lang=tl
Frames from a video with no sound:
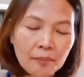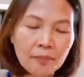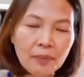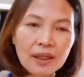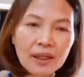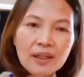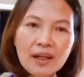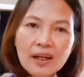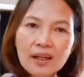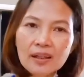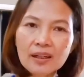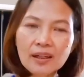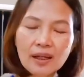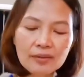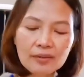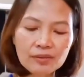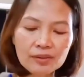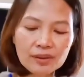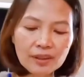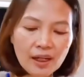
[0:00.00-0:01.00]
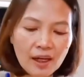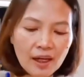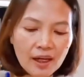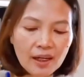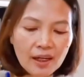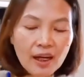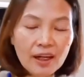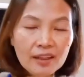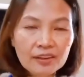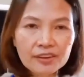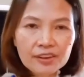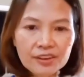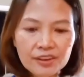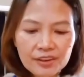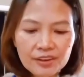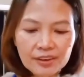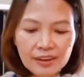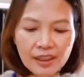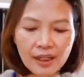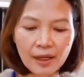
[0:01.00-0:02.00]
Bali, ang ano niya, ang
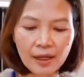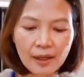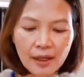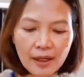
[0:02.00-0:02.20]
allergy niya